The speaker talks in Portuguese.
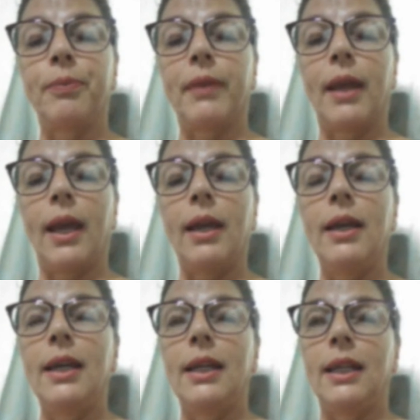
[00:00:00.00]
né?
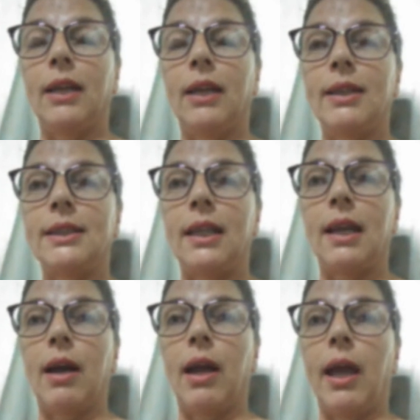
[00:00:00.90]
Então assim,
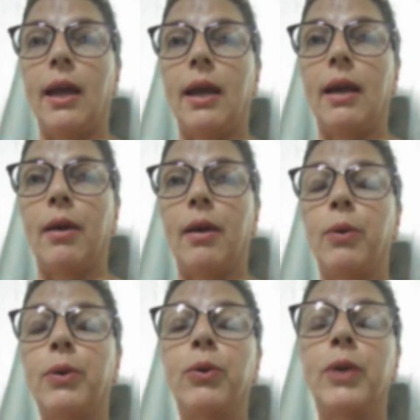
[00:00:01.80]
é,
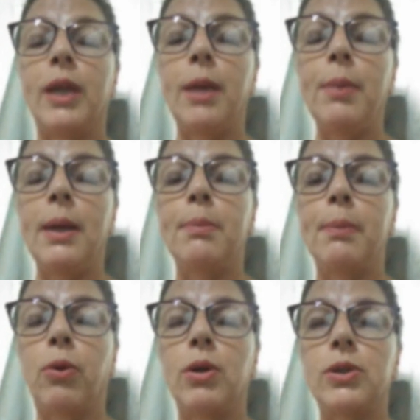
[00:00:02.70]
o que me
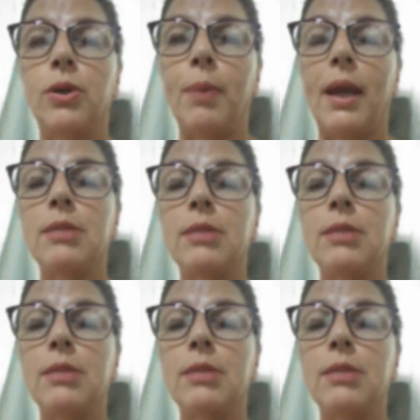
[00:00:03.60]
coisou mesmo,